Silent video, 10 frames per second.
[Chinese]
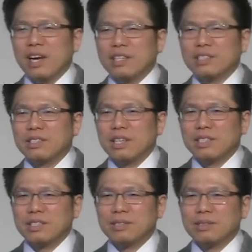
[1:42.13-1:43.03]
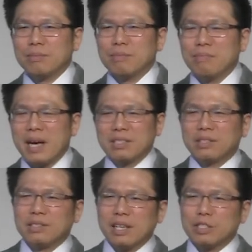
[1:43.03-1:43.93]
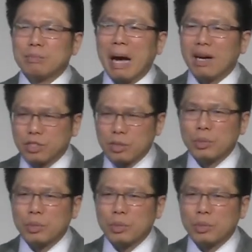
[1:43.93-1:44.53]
呢是。安全的，